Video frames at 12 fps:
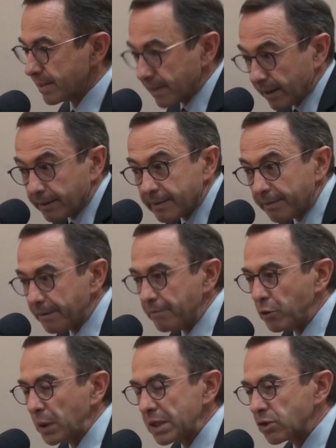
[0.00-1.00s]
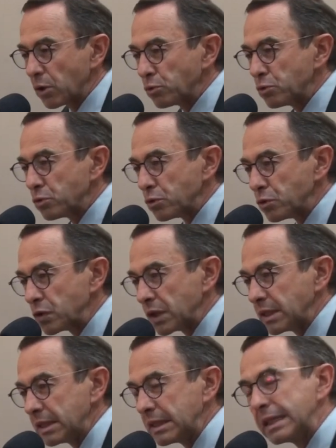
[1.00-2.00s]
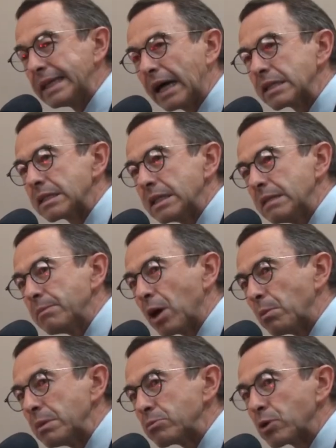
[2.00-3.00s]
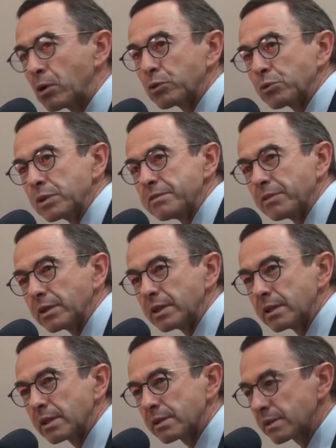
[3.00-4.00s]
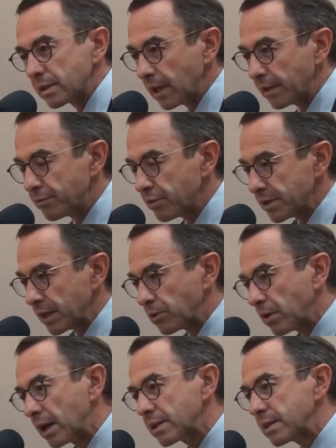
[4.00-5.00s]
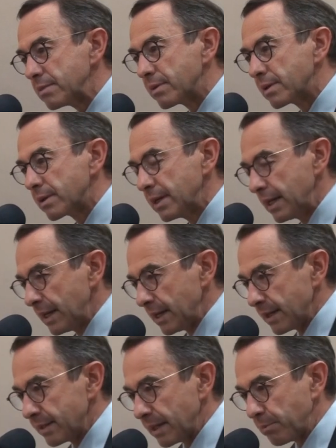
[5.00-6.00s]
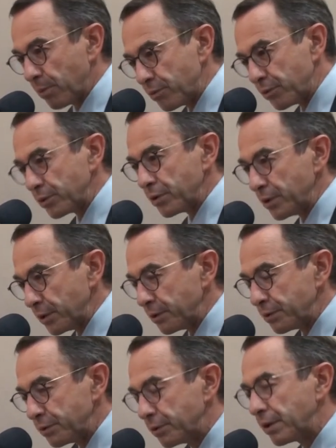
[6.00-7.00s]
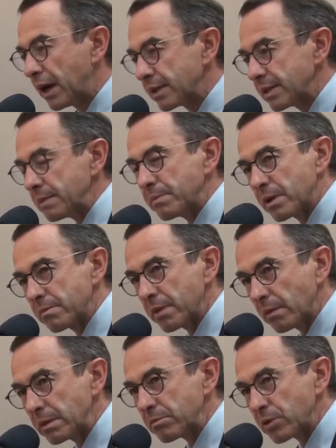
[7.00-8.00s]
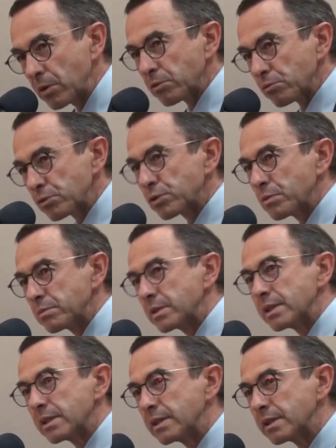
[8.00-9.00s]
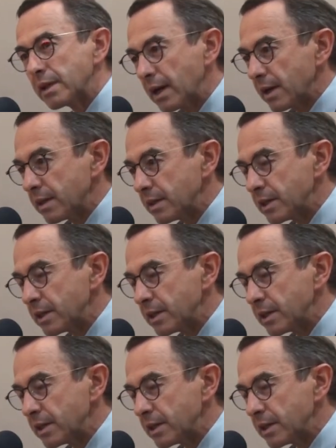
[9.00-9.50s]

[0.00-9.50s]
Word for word: qui ça, favorise sans doute cette idée des racines. Mais en même temps, quand on est Vendéen, c'est à la fois cet enracinement, cette profondeur dans le racinement, mais en même temps nous sommes des,